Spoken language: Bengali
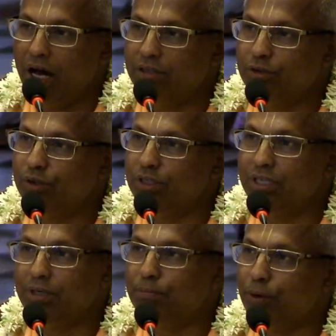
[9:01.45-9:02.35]
আর দুই
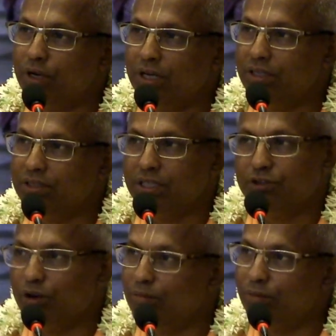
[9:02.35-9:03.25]
দিন পরে সেই
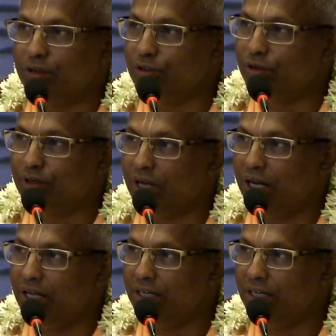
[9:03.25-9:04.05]
সম্বন্ধটা